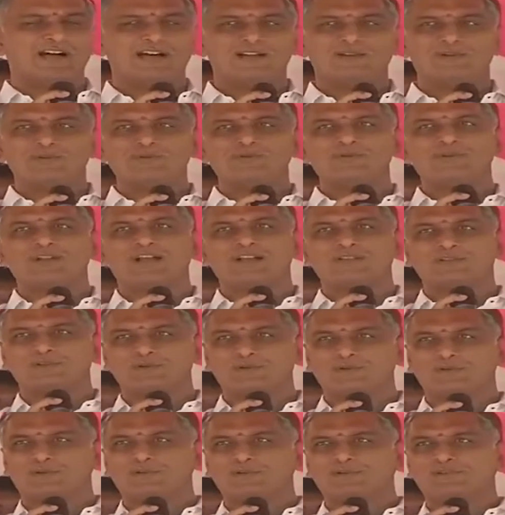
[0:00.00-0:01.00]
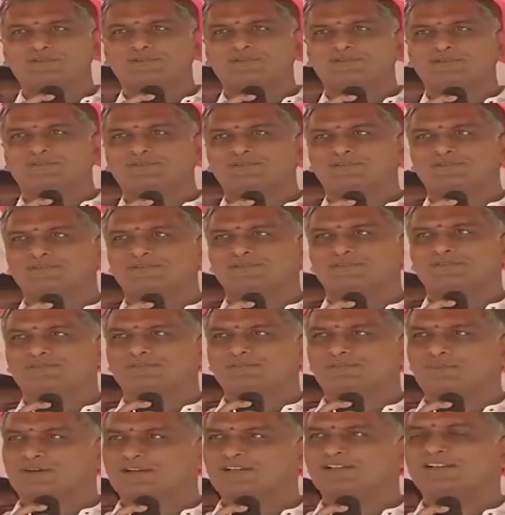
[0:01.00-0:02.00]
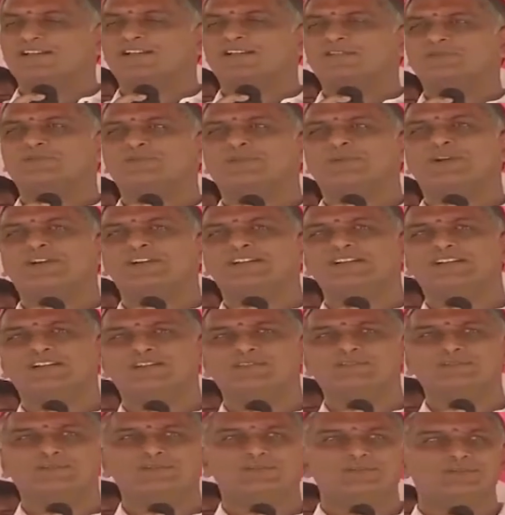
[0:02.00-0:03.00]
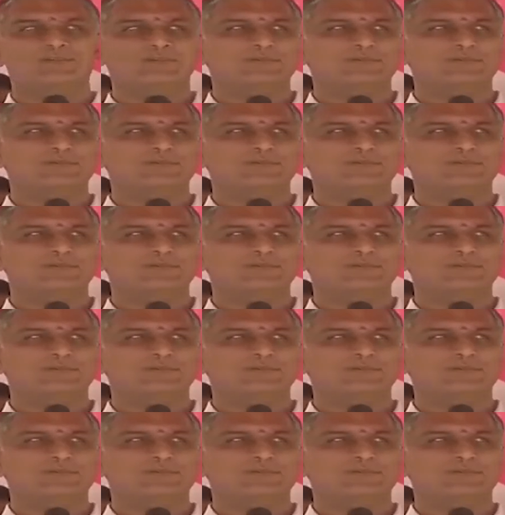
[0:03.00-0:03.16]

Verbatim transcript: ఆ రోజు నాతో మాట్లాడుతూ మాట్లాడుతూ